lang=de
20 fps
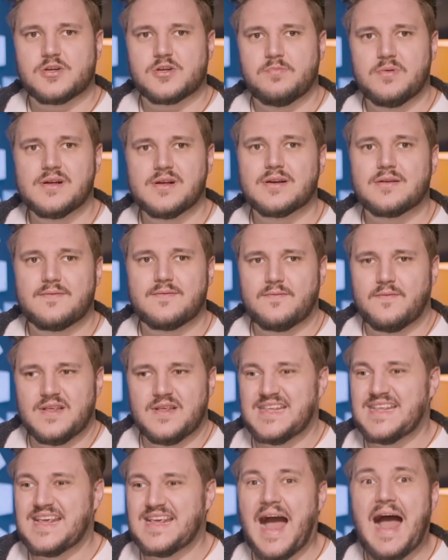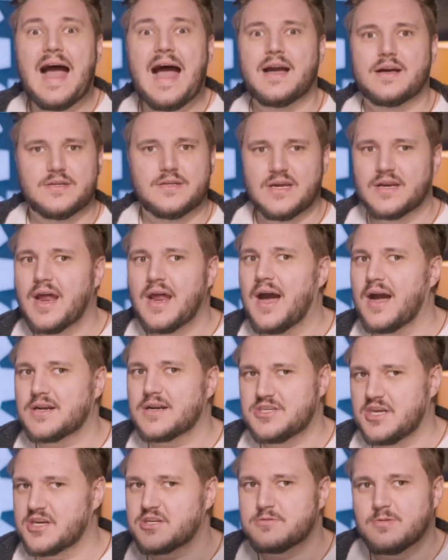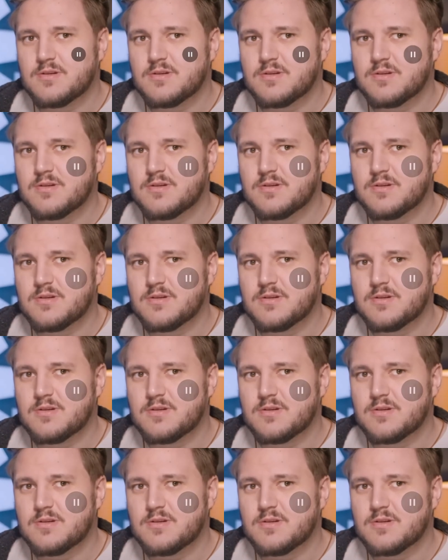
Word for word: spielt Jahre danach. She-Hulk spielt